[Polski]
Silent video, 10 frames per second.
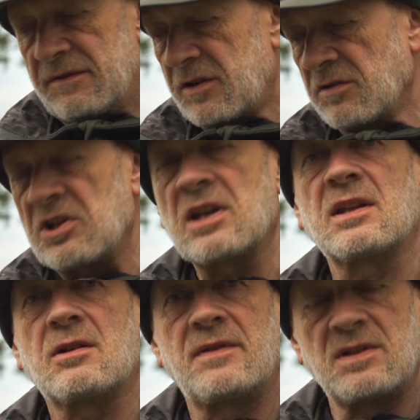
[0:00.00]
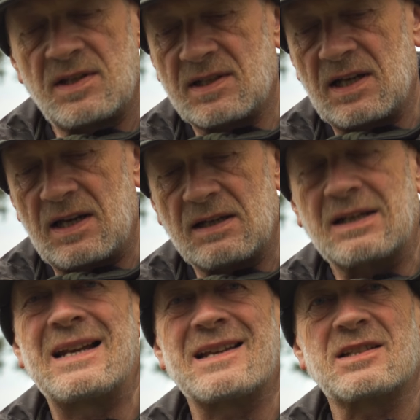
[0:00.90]
Wykończenie tego wędziska
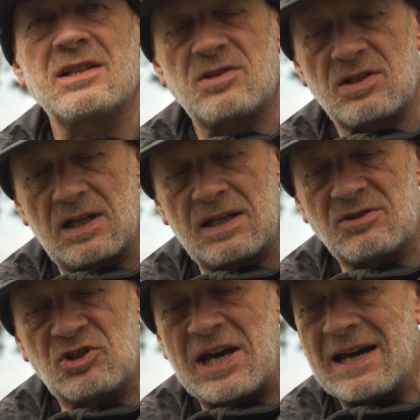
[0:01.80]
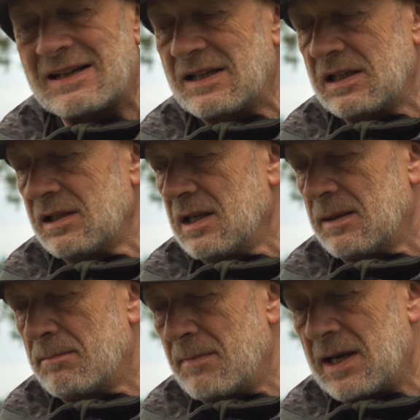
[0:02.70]
klasyczne, czarny,
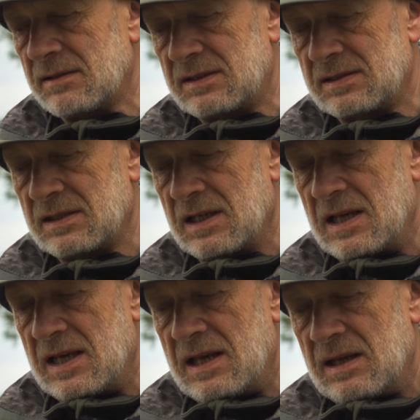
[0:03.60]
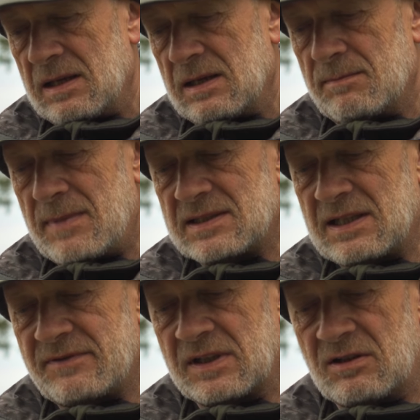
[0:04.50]
mat,
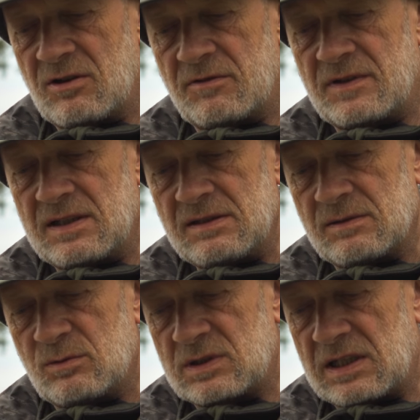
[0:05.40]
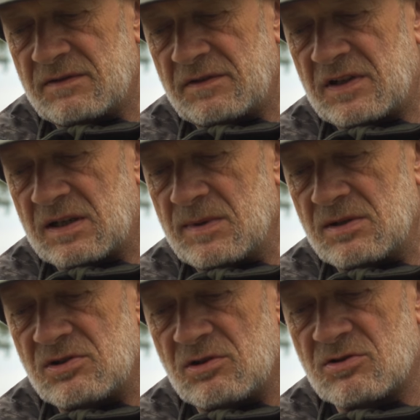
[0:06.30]
mata węglowa. Tutaj we fragmencie